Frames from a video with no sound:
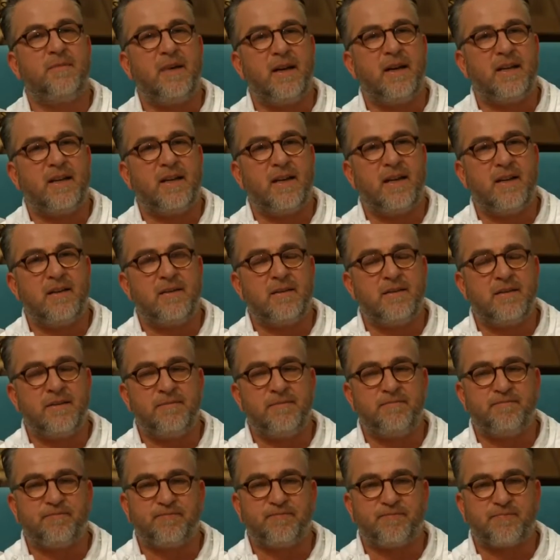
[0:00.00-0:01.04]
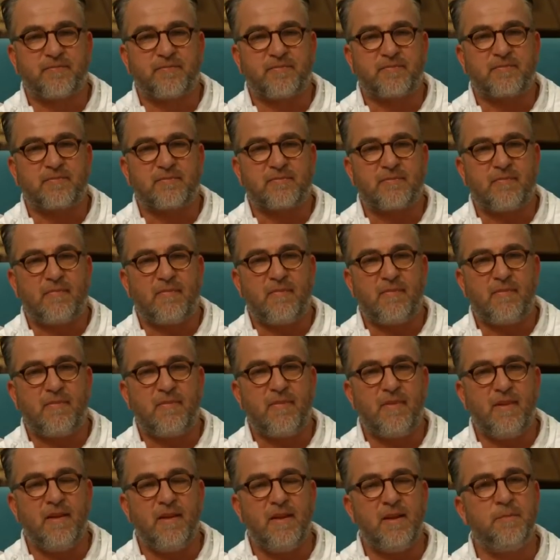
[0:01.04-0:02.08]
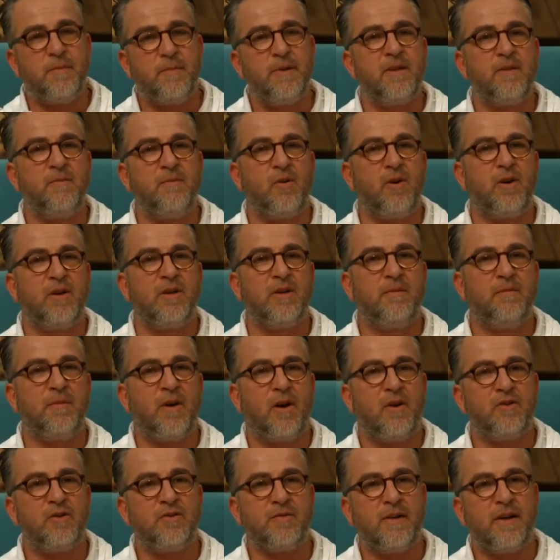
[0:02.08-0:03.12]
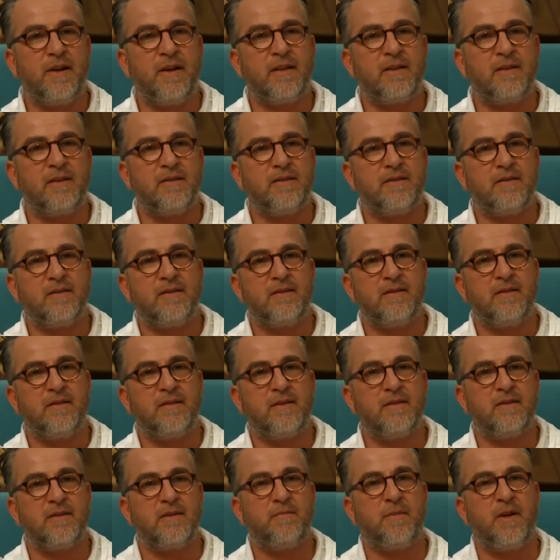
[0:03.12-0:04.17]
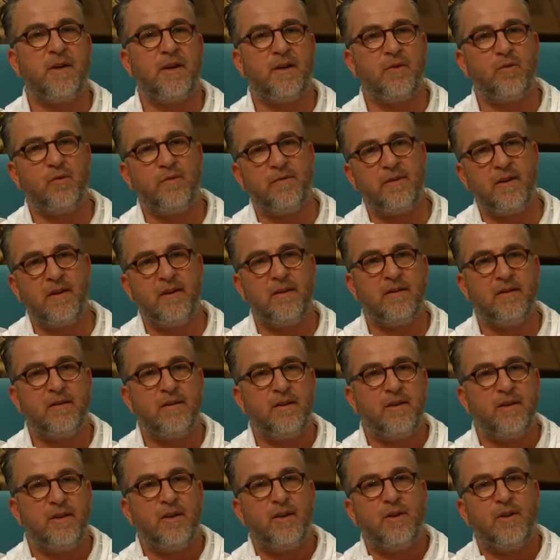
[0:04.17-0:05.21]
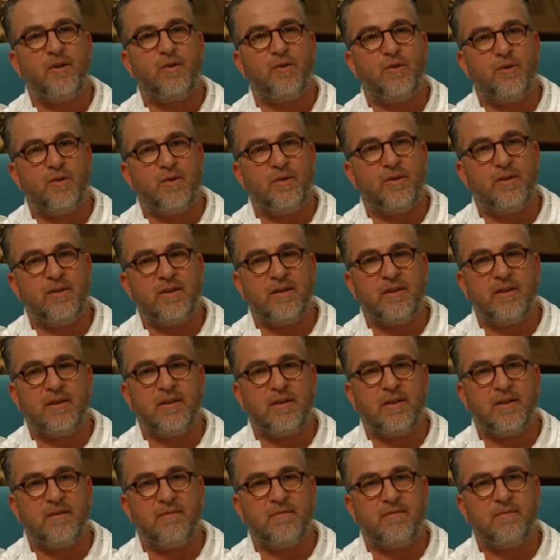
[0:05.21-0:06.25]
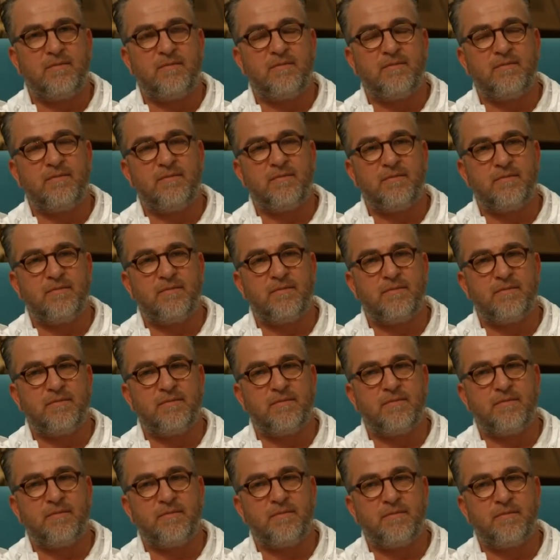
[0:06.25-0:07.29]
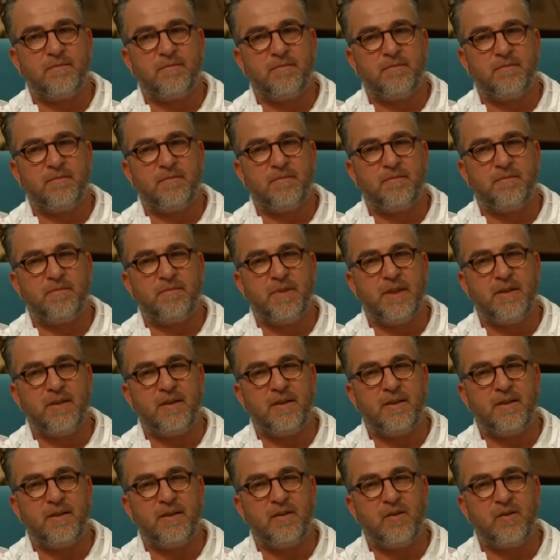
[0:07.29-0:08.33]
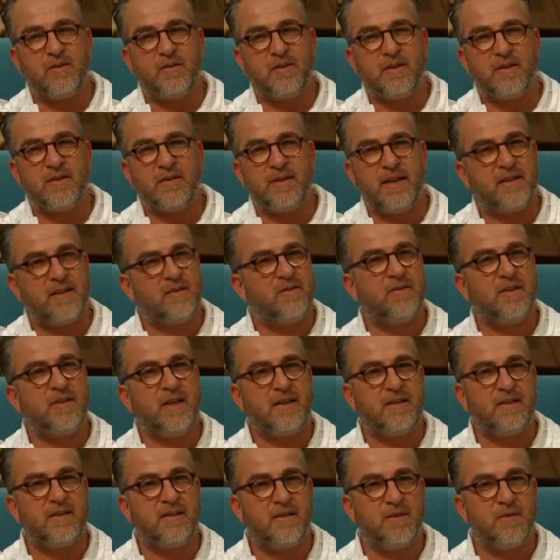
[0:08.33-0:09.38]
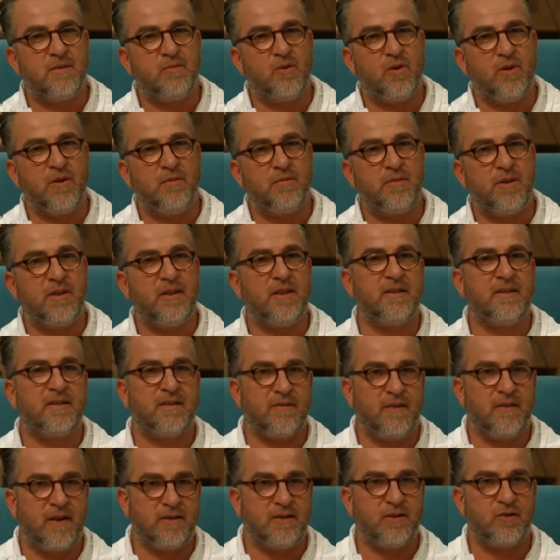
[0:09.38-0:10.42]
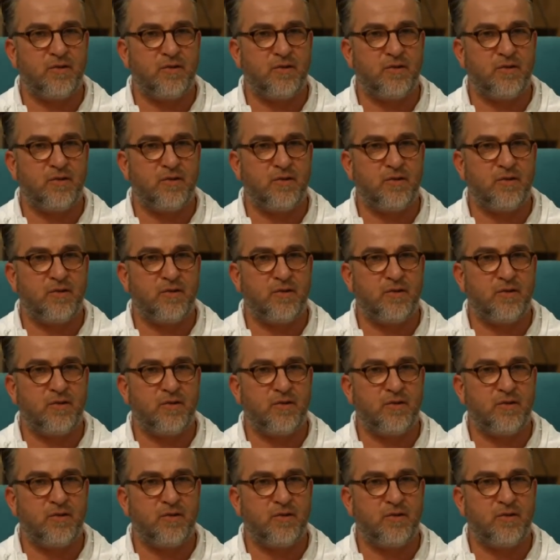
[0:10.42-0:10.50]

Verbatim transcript: Mike Jahnke. Ich bin geboren in Braunschweig, äh, das ist bei Hannover. Und ähm, bin 1966 geboren, bin jetzt quasi